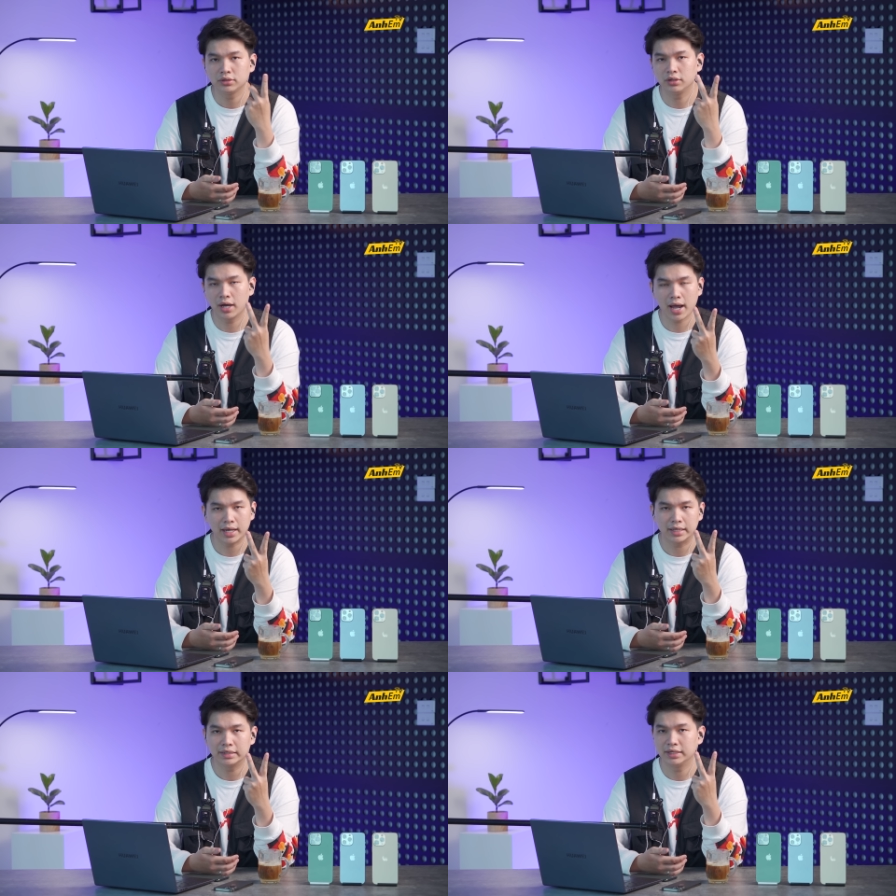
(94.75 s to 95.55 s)
Thứ
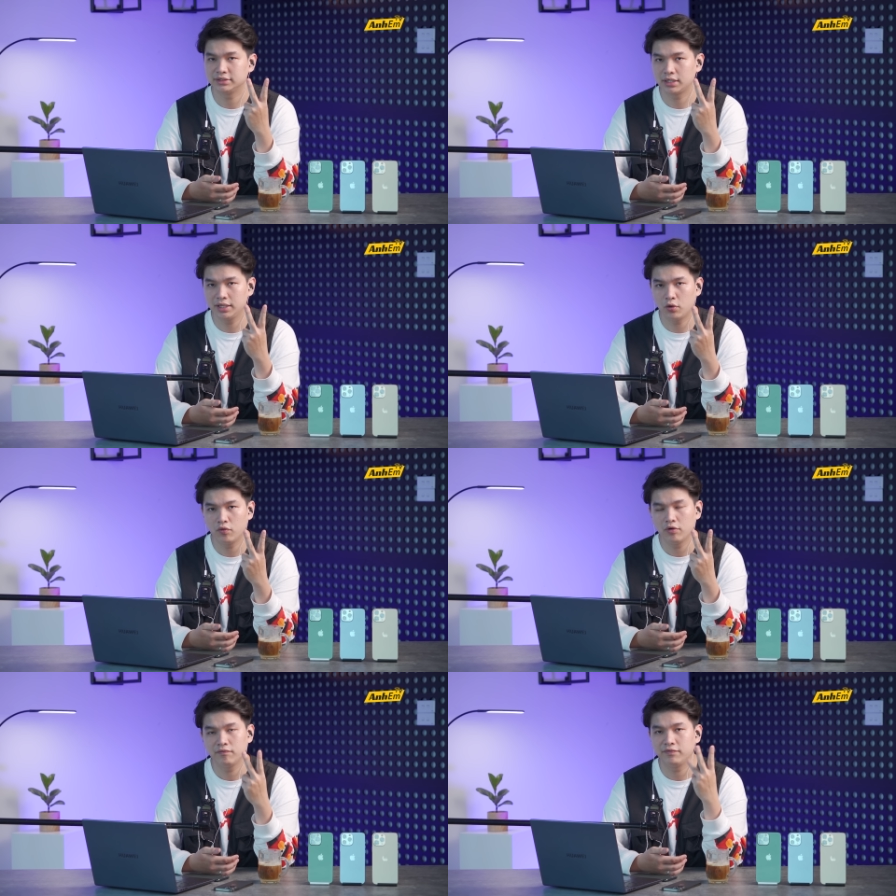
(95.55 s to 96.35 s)
hai là chất liệu.
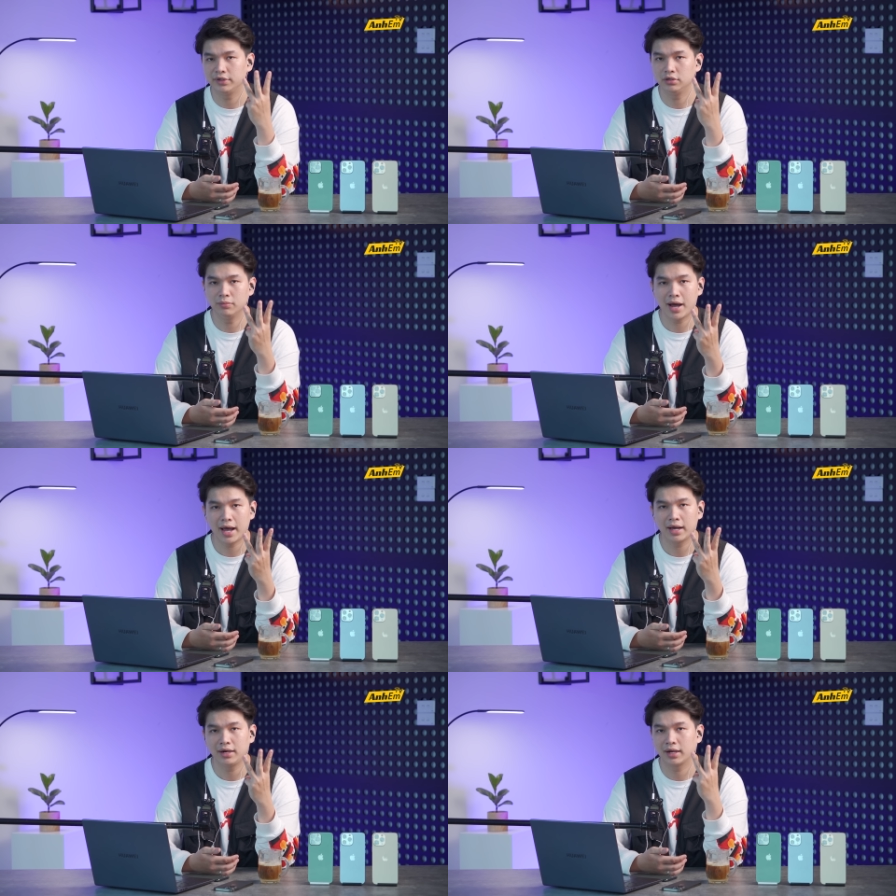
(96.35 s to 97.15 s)
Và thứ
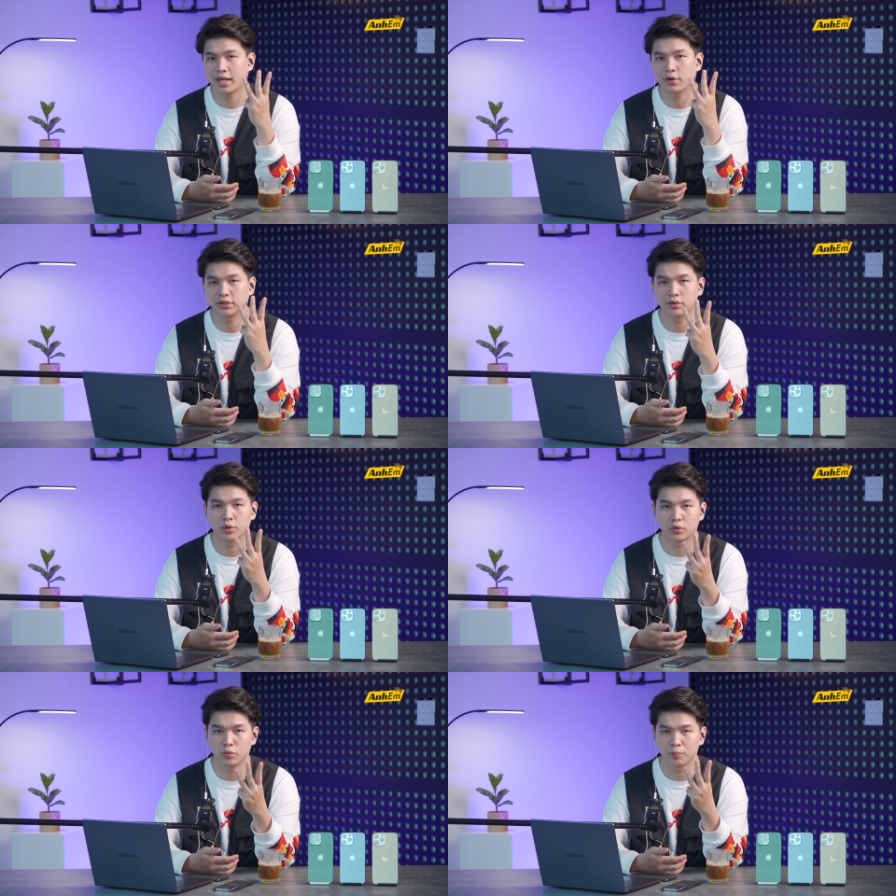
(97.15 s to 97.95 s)
ba là cách hoàn thiện
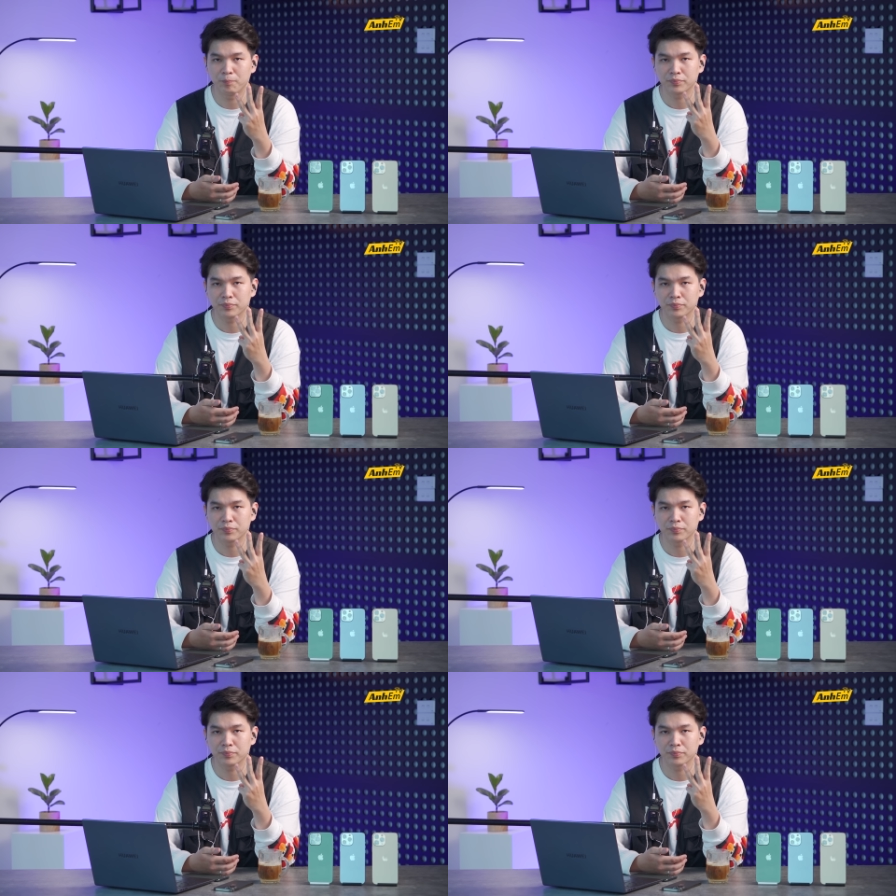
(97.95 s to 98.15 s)
cuối cùng.